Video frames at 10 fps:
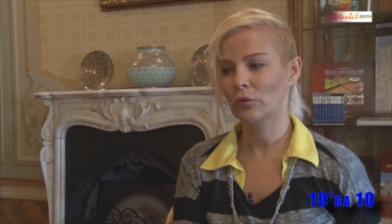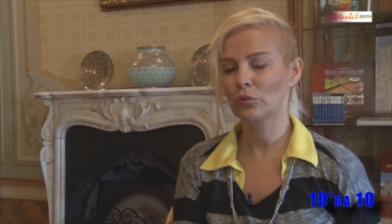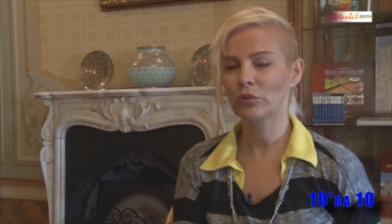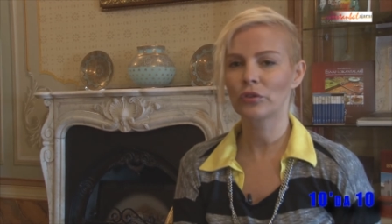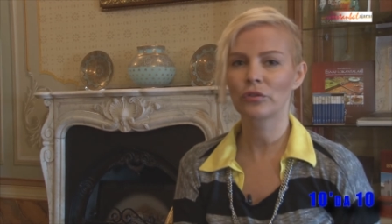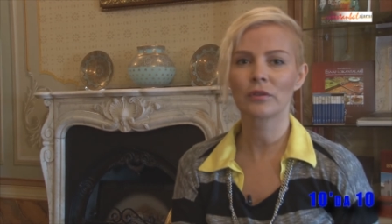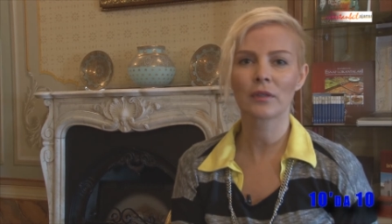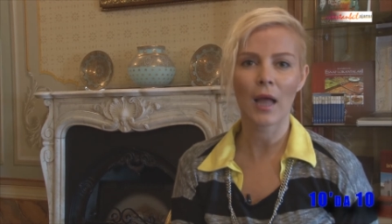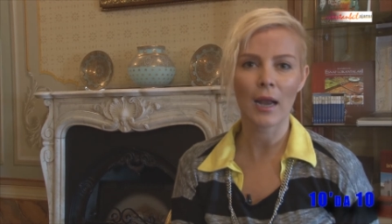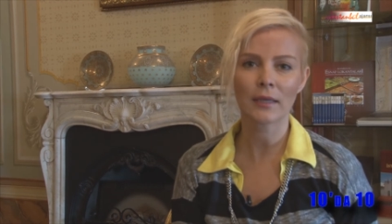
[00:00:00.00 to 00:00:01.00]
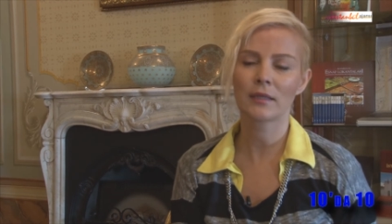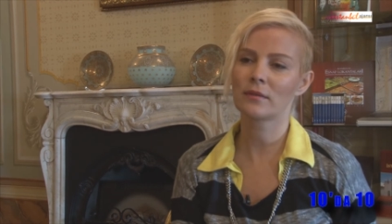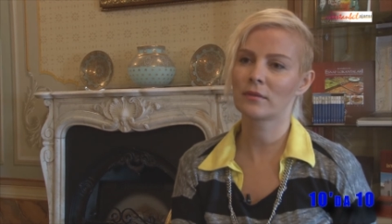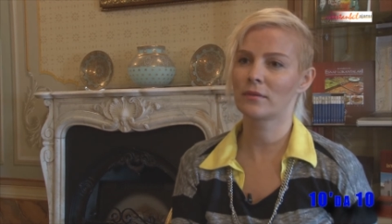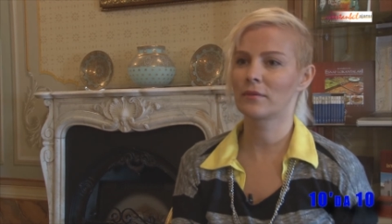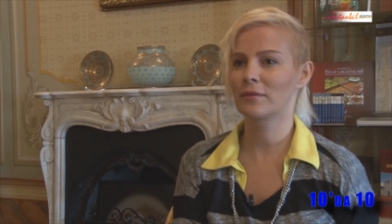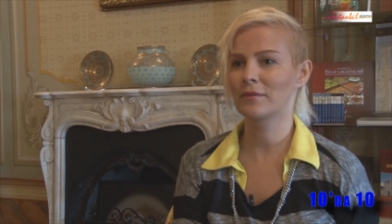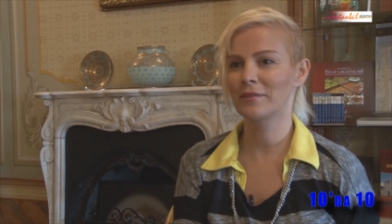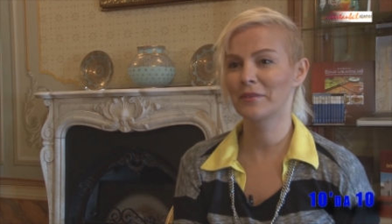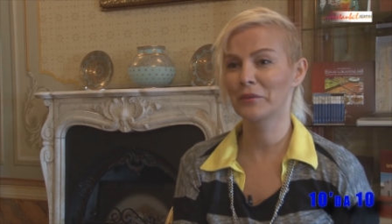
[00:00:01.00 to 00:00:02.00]
Onun dışında herkesin
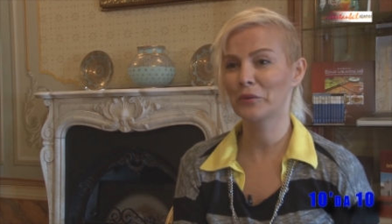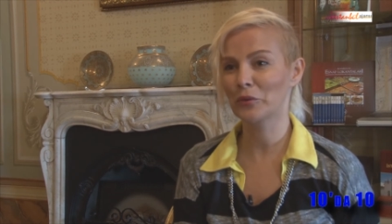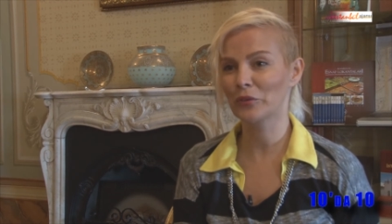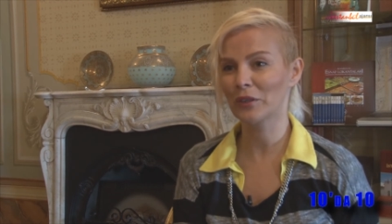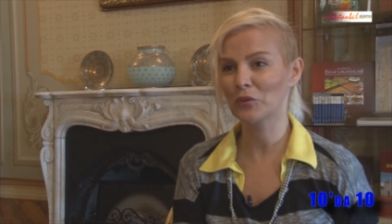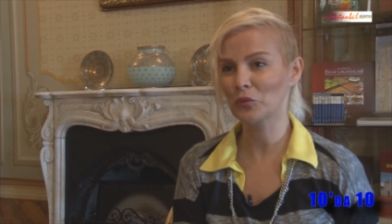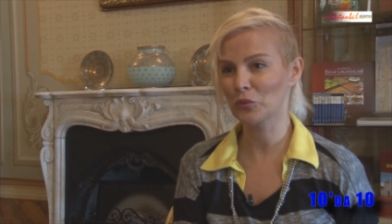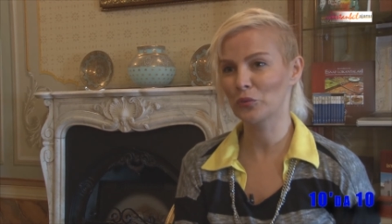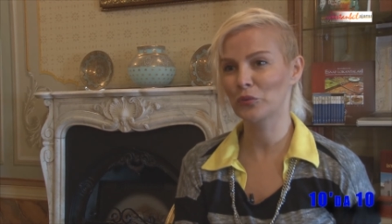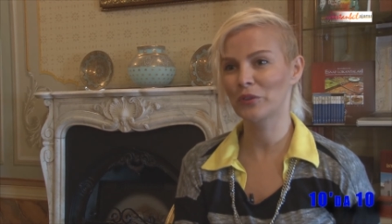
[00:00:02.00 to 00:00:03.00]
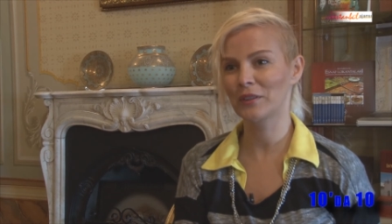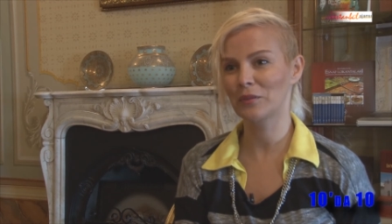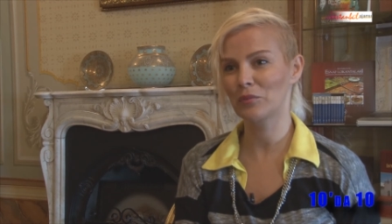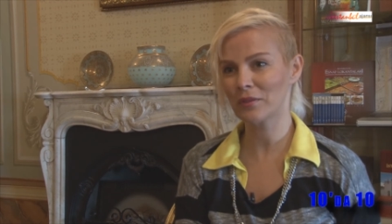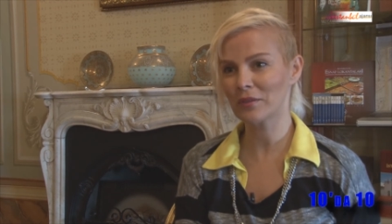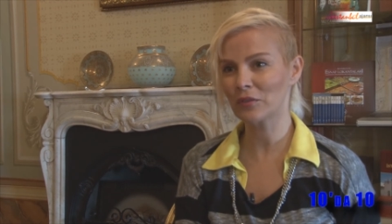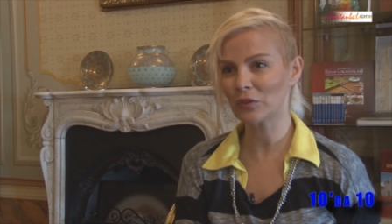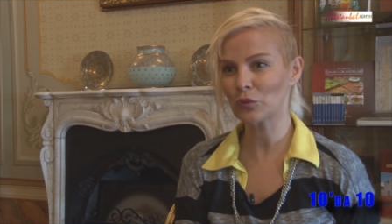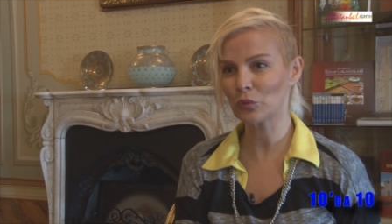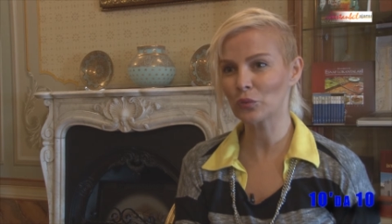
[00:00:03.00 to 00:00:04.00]
e, ortak sorunu dediğimiz
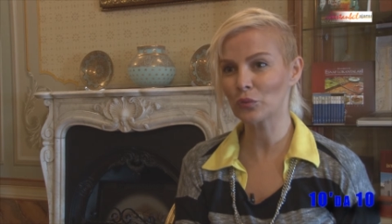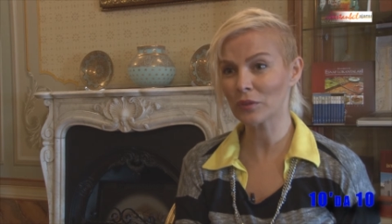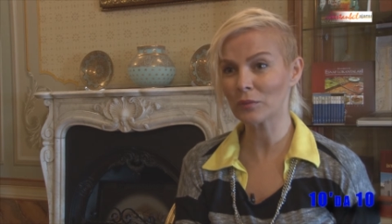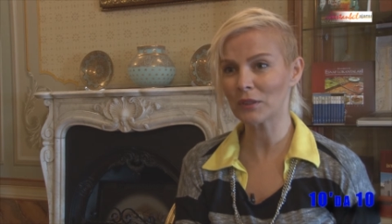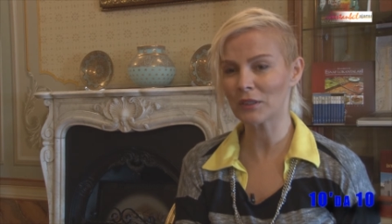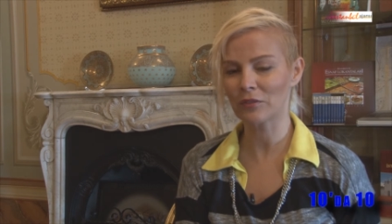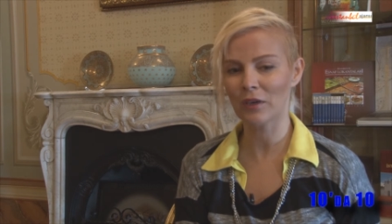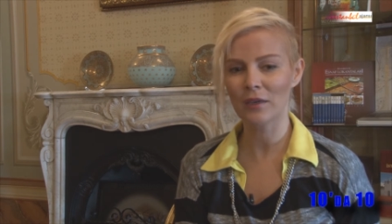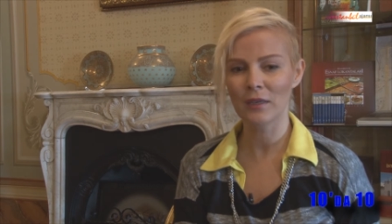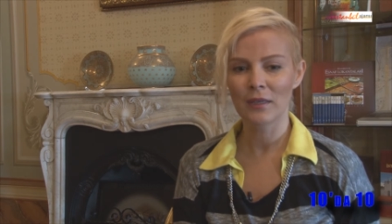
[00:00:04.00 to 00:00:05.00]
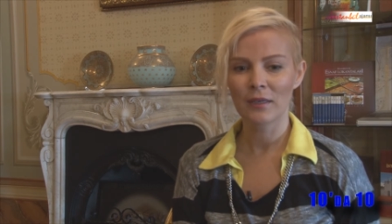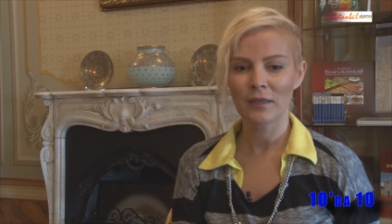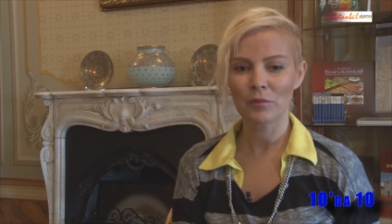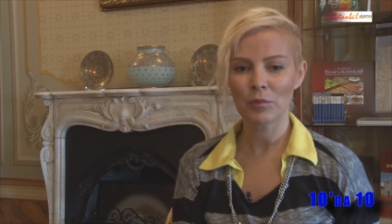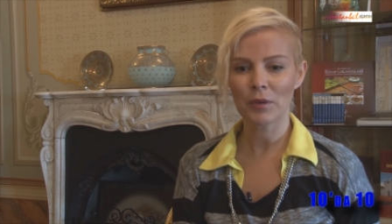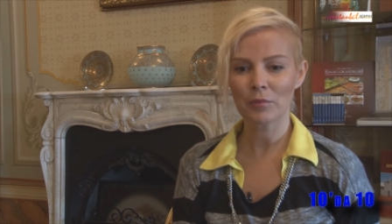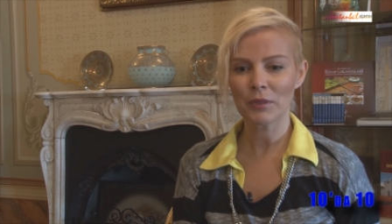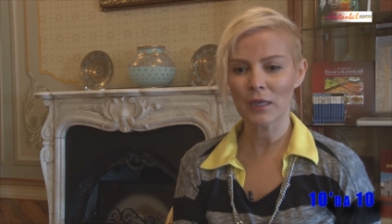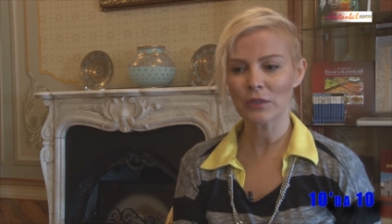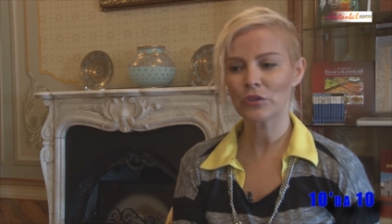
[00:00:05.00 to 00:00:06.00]
trafik sorunu tabii ki var. Ama ben
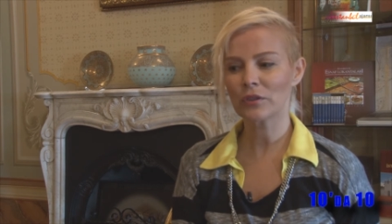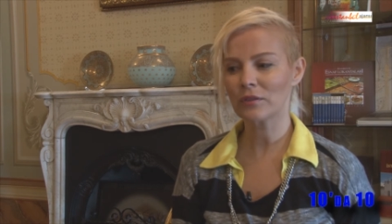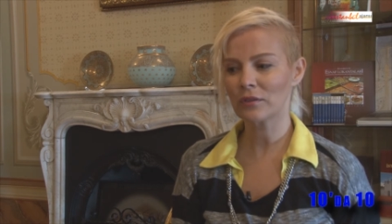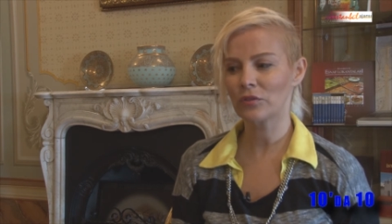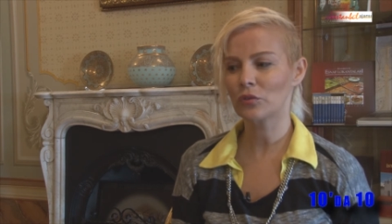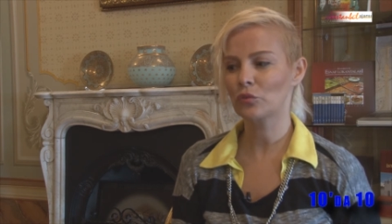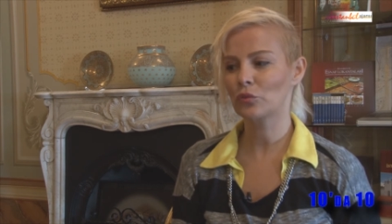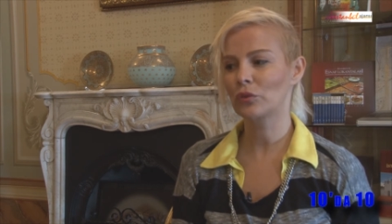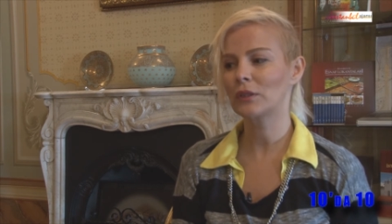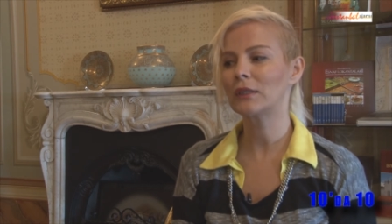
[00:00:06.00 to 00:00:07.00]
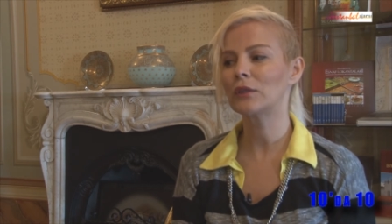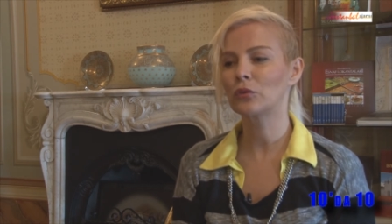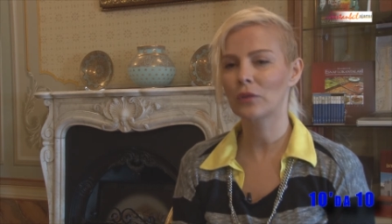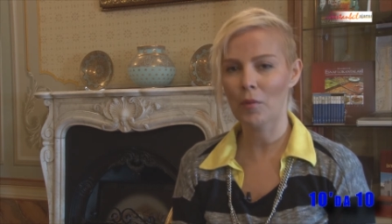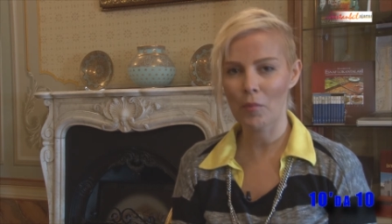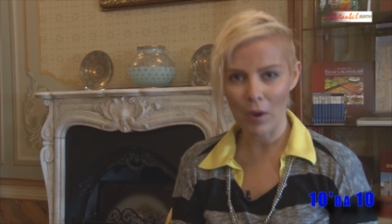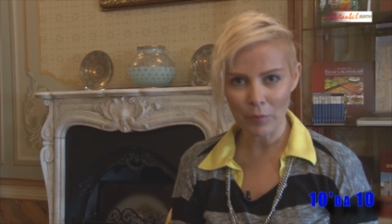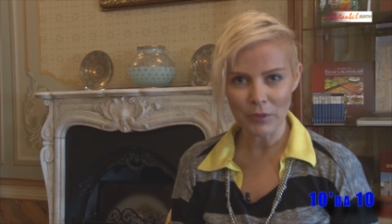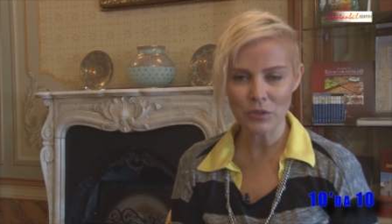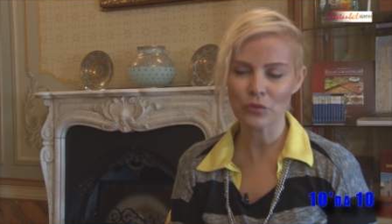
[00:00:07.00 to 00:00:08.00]
birazcık da trafik sorununa iyi yönden
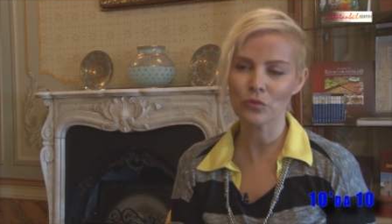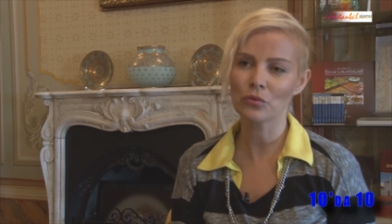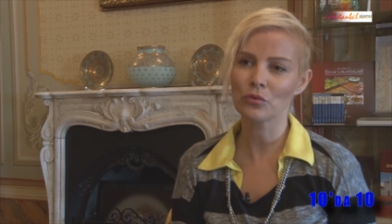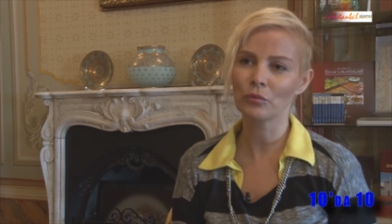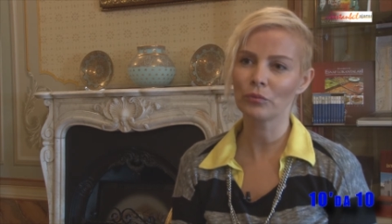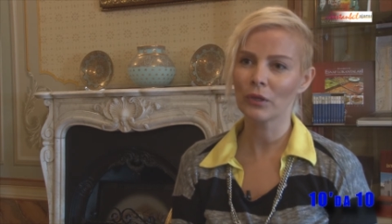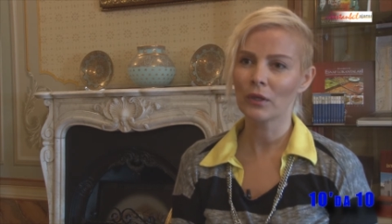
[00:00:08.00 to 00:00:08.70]
bakmaya çalışıyorum.